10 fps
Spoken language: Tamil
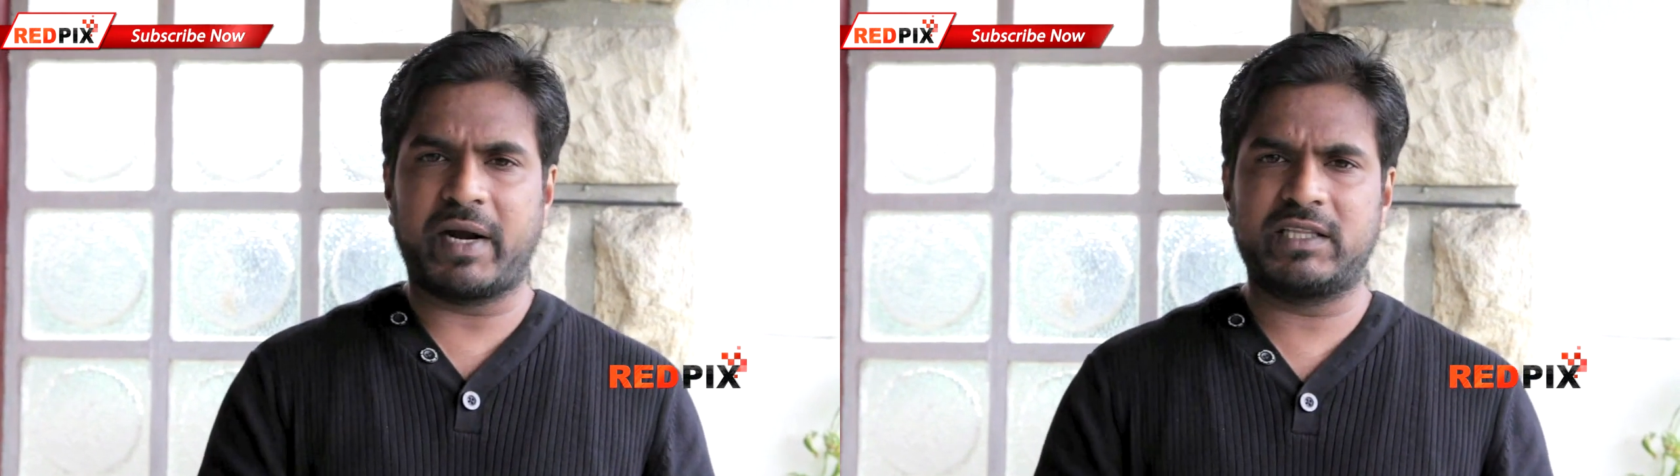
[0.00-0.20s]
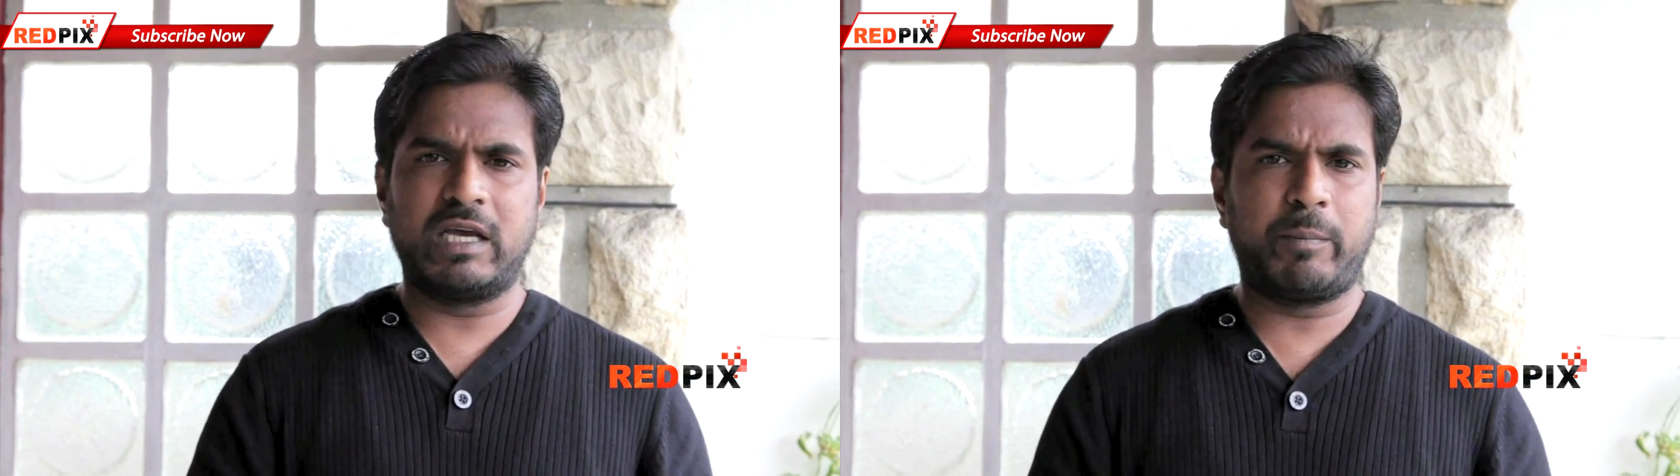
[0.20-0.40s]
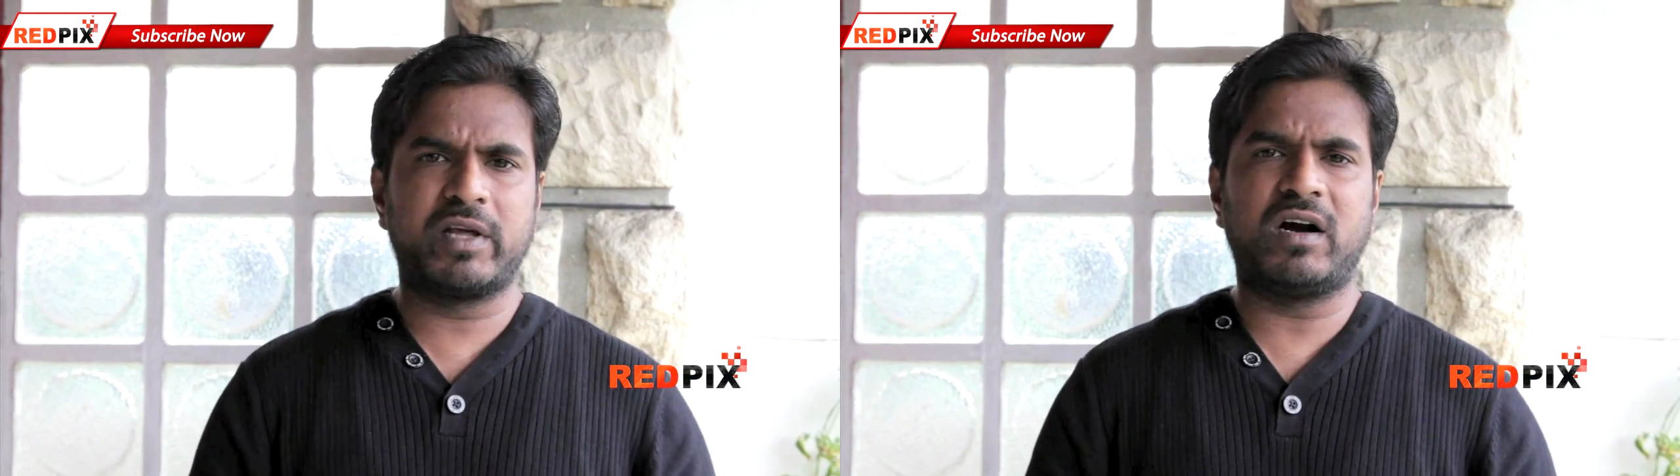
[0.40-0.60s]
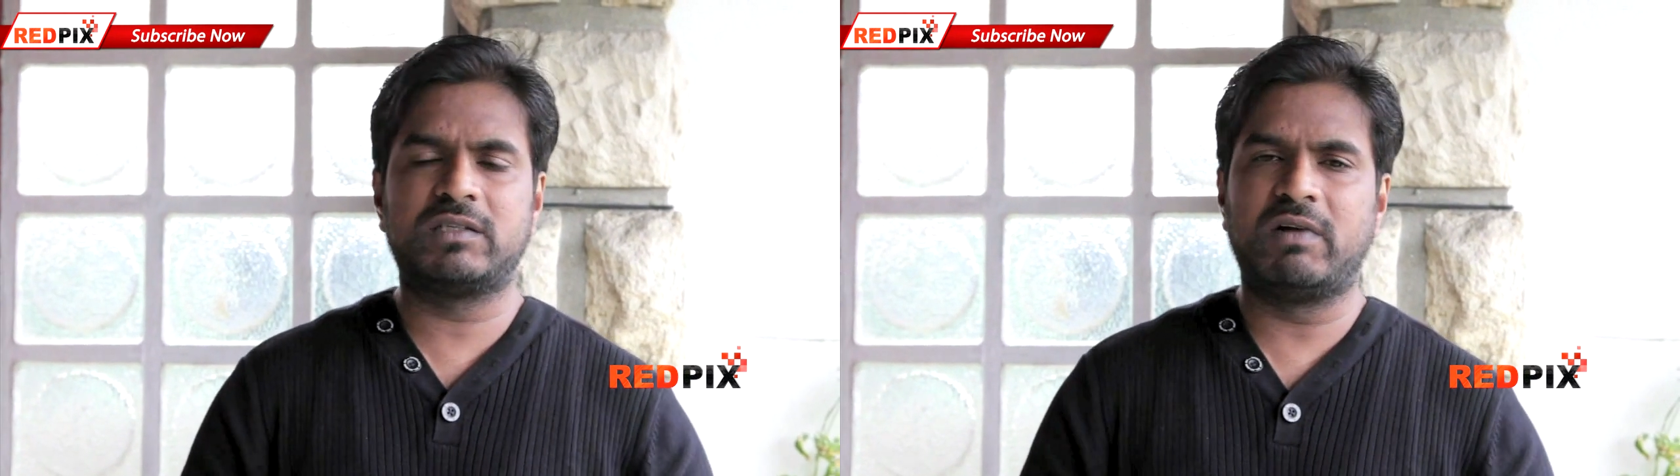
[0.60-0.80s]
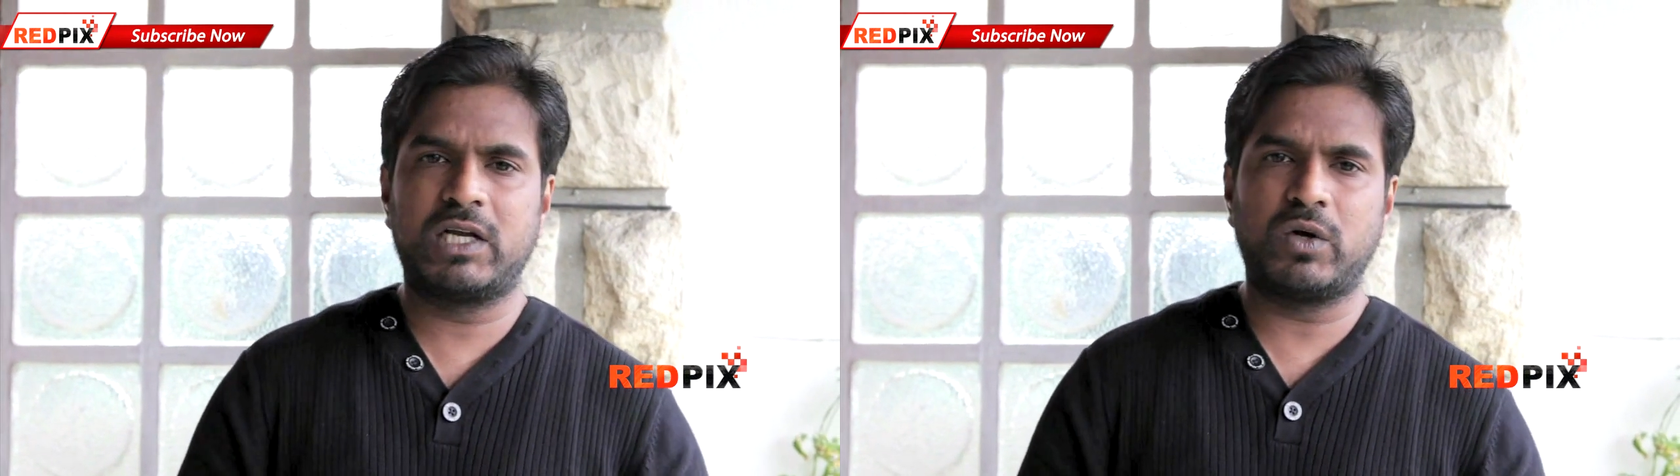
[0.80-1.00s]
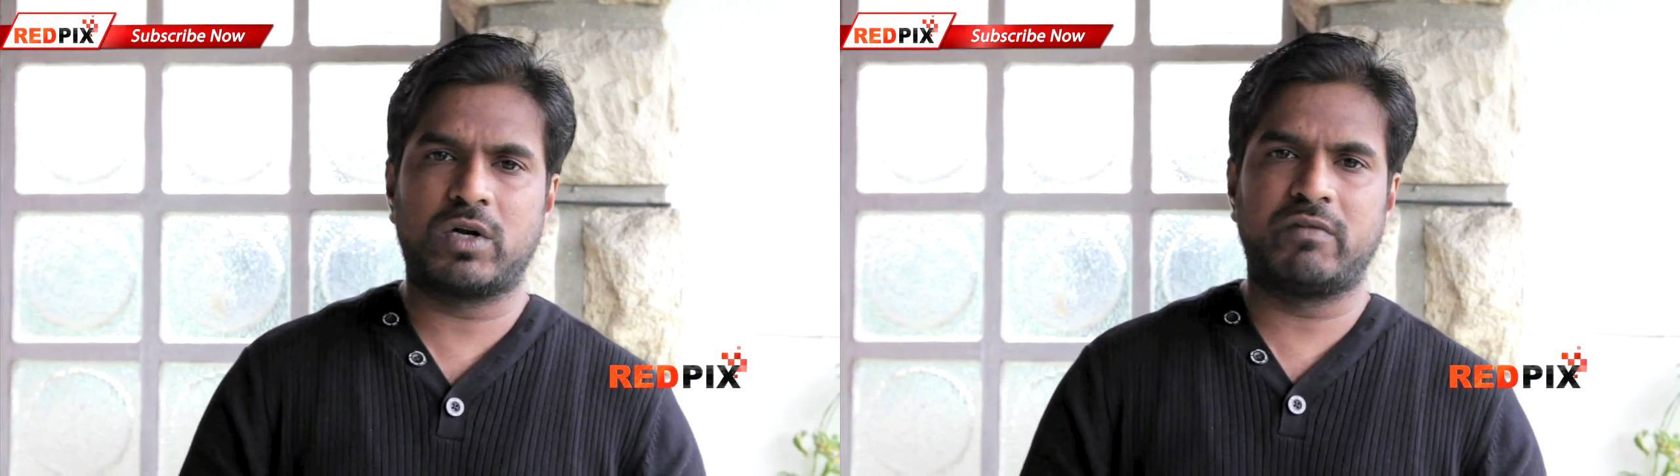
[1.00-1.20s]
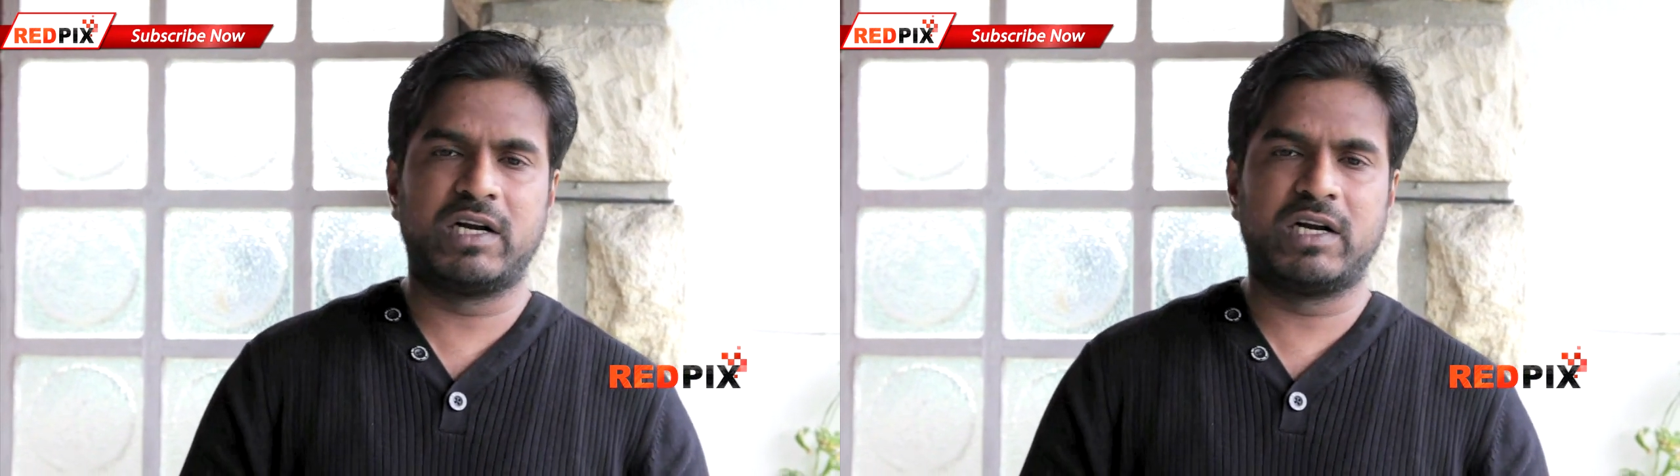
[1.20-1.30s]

படத்தை எப்படியாவது வெளிக்கொண்டு